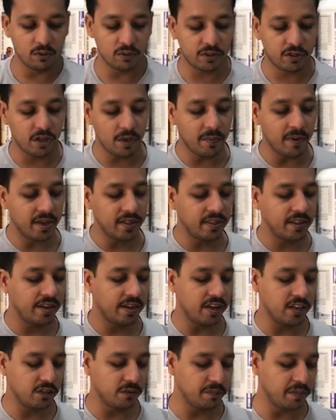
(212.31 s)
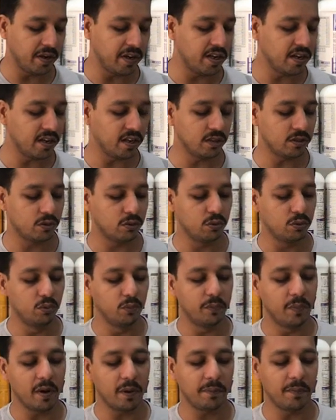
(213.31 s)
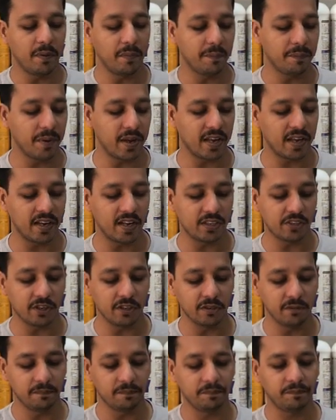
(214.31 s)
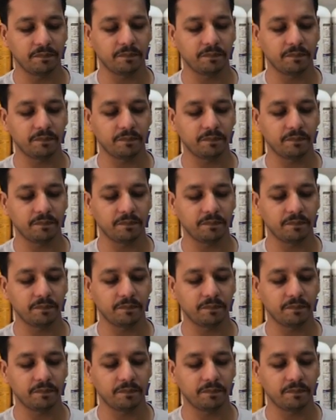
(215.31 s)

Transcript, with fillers: उसके बाद गैसपरी का सुपर पम्प एग्रेशन